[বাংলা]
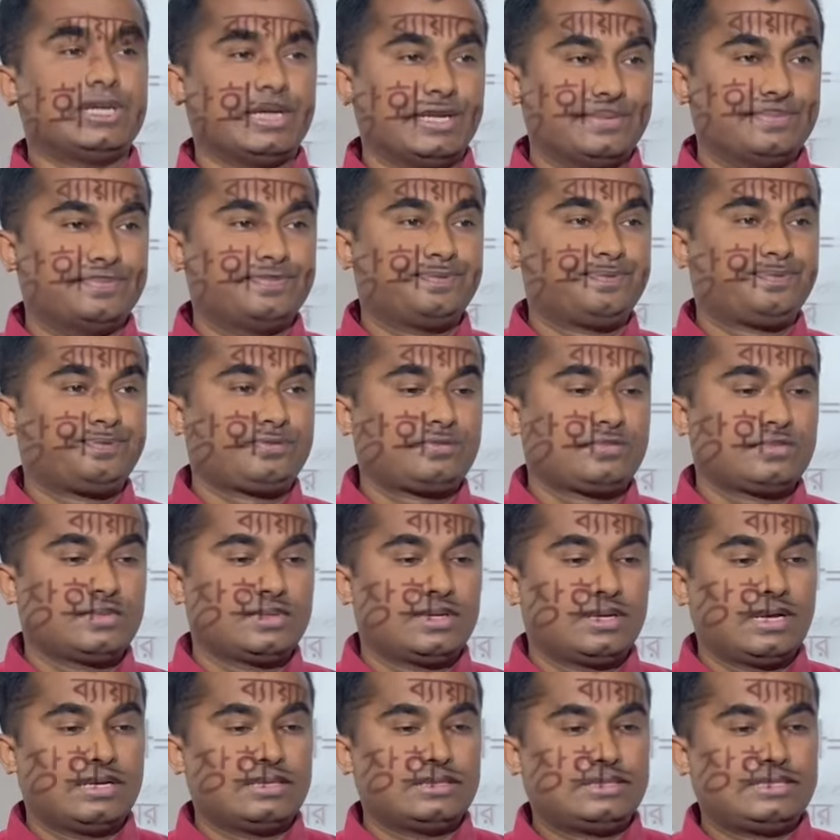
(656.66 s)
আসেন
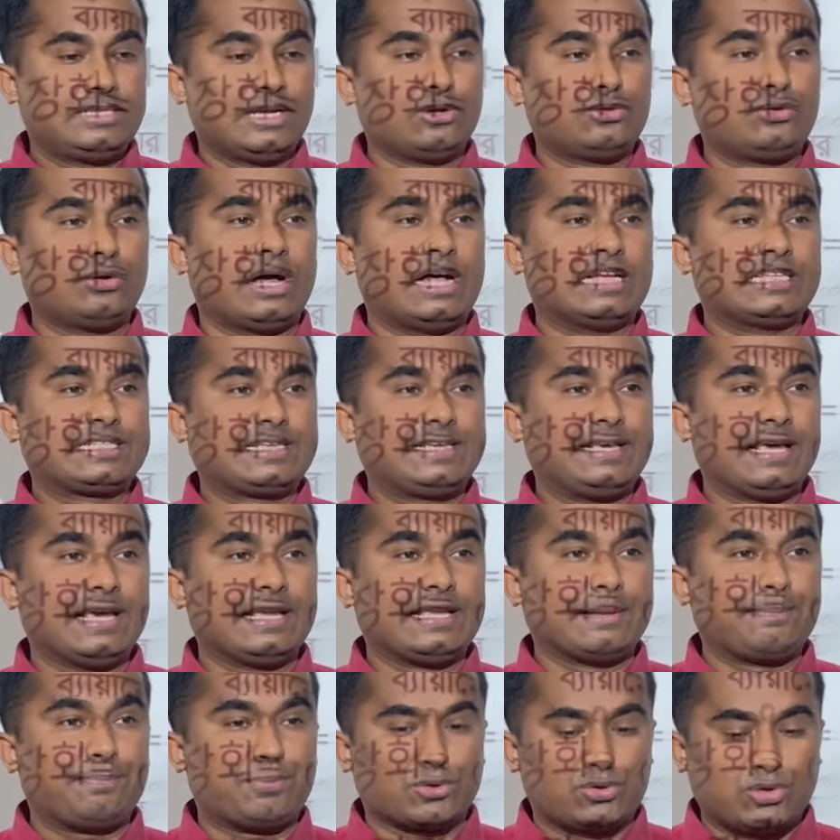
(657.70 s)
যেহেতু আজকে
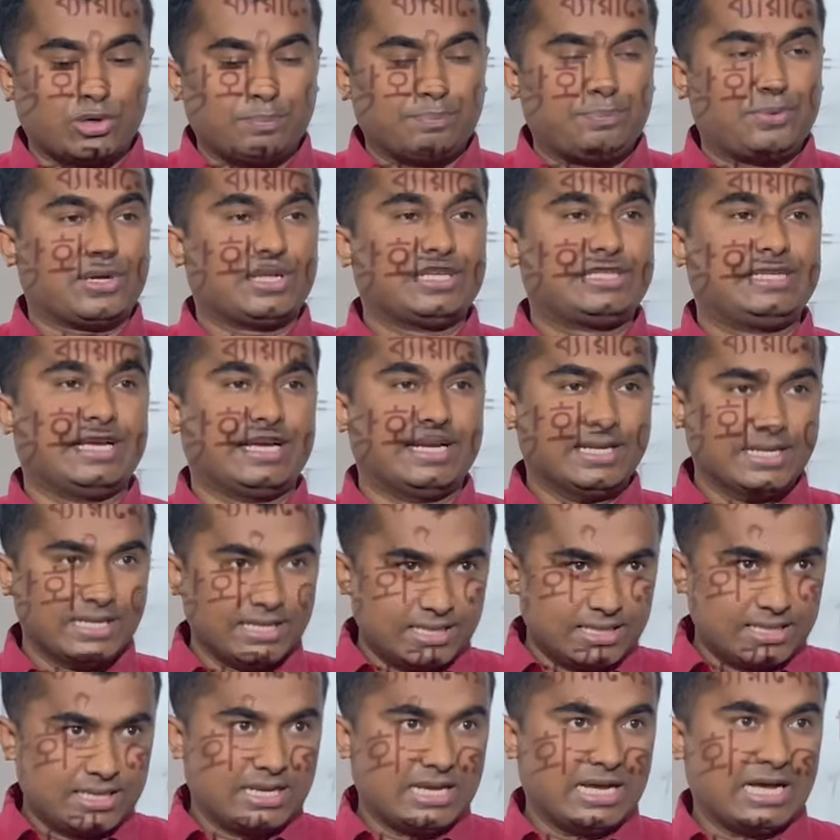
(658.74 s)
এটা প্রথম পড়েছেন
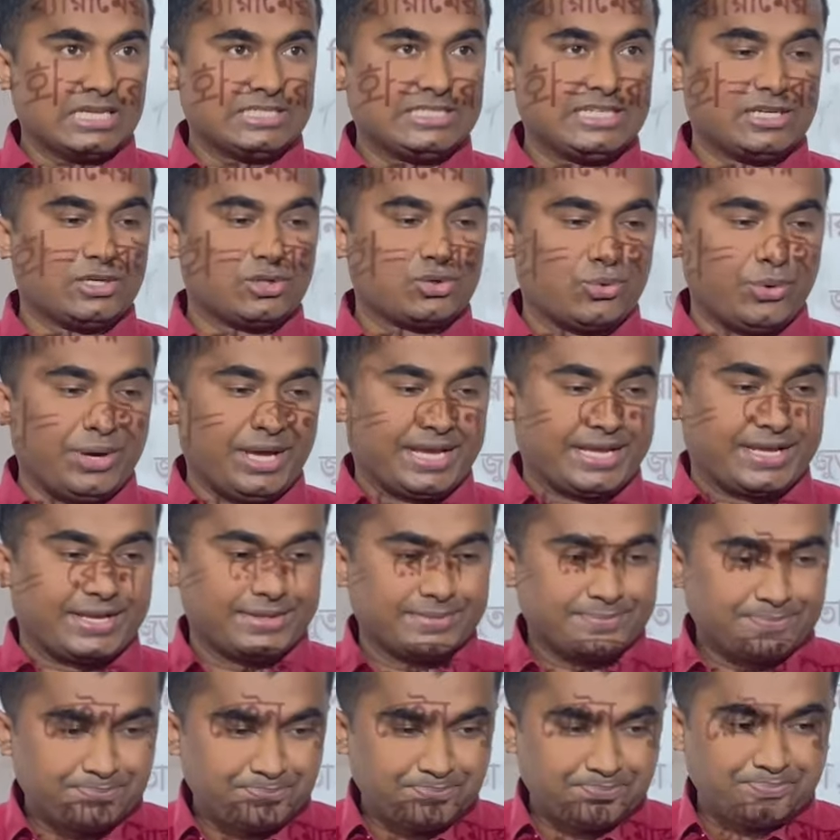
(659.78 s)
আসেন কুইক